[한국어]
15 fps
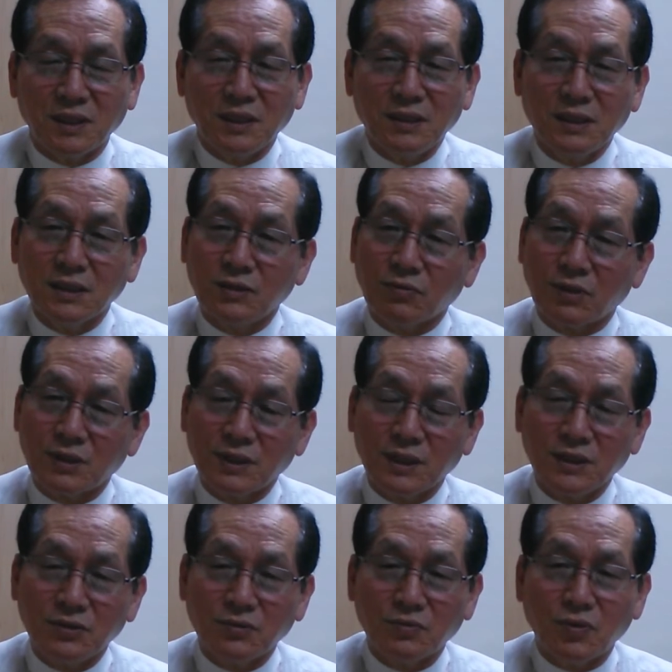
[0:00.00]
이 책은
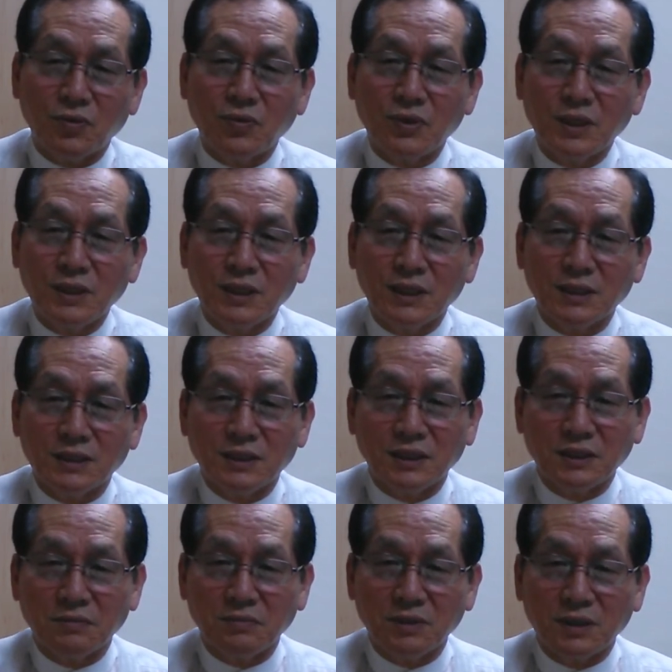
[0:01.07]
굉장히 좀 오래된
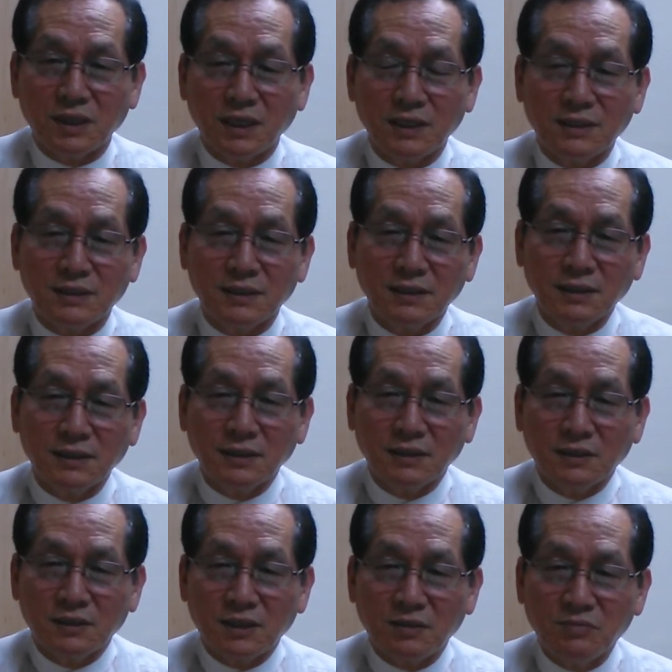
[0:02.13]
책입니다. 한
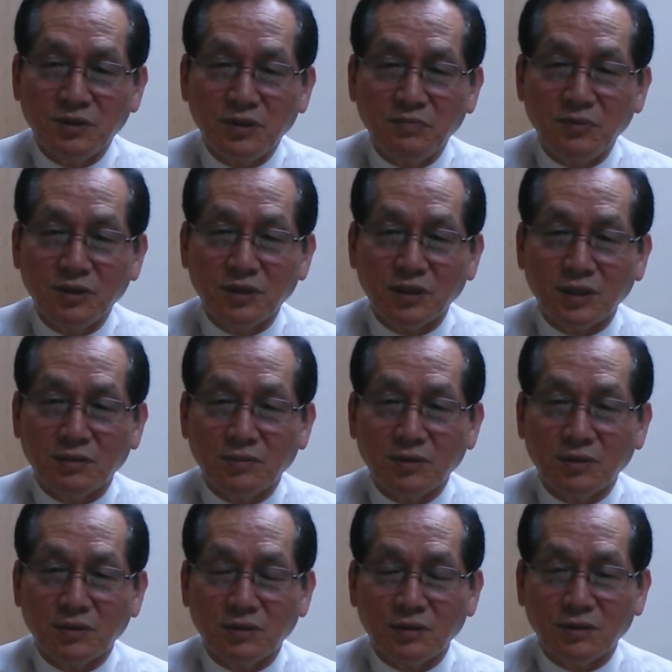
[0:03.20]
30년
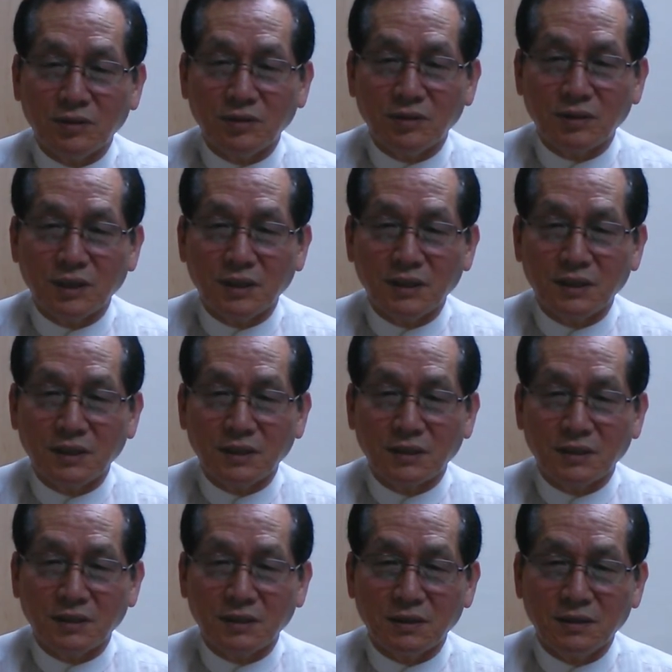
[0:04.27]
넘어 된
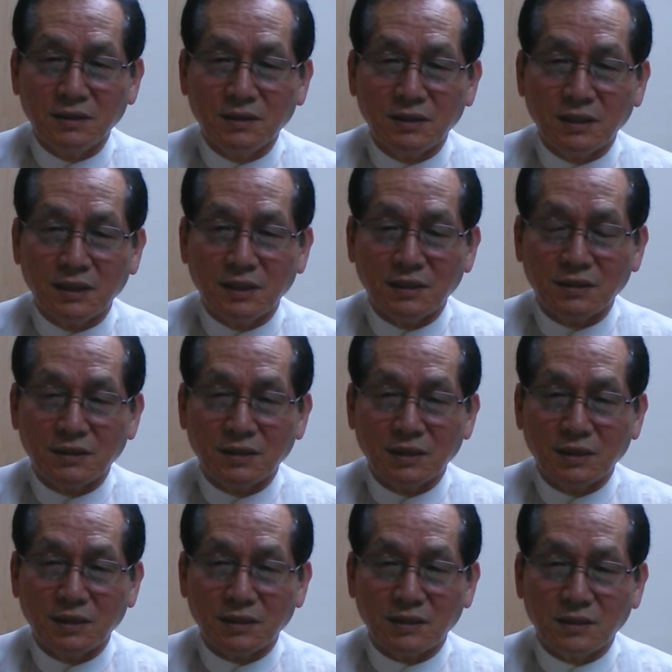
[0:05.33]
그런 에서
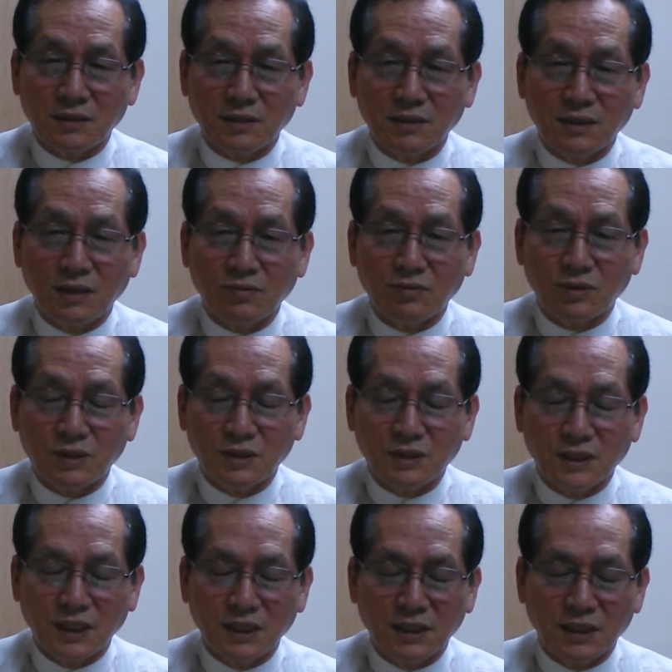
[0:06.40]
예, 예, 나온 그런
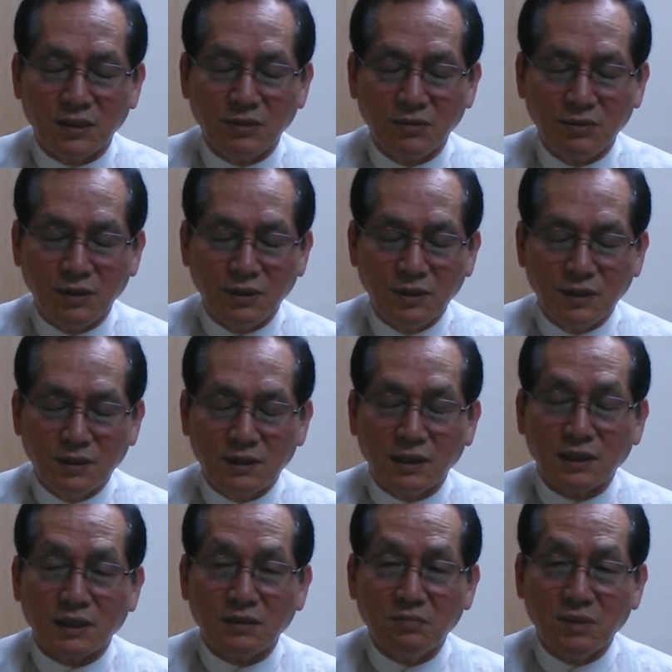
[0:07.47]
책인데요.
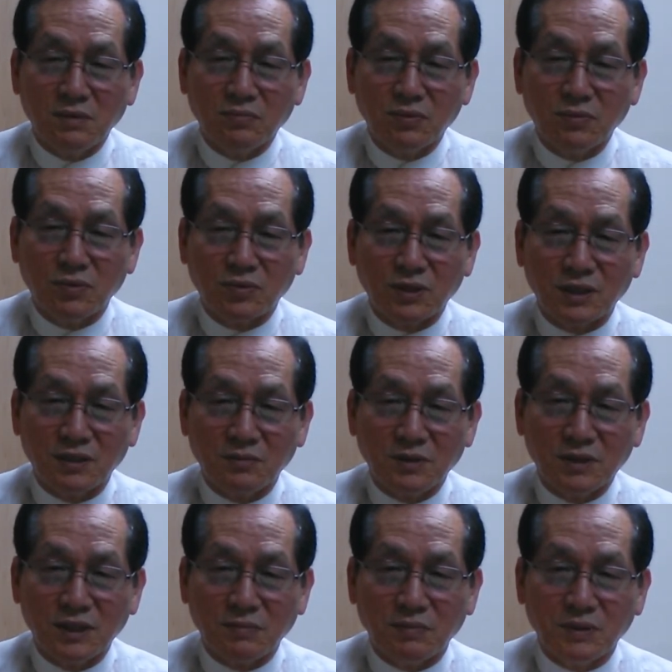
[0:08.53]
이제 김만풍
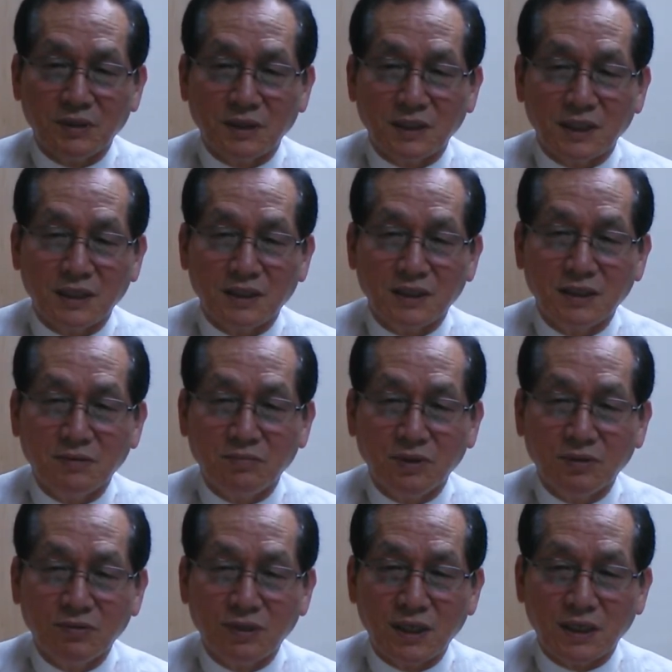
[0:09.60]
목사님이 이제 번역을 하니 지금
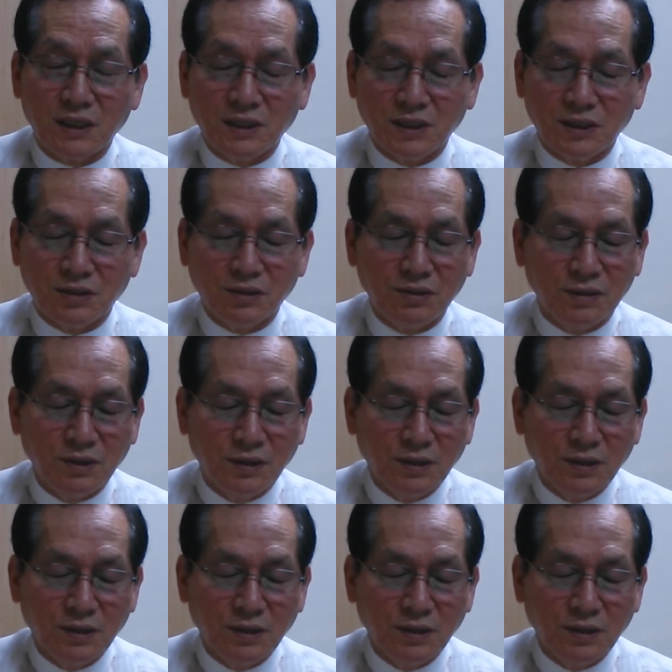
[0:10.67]
미국가 계시죠.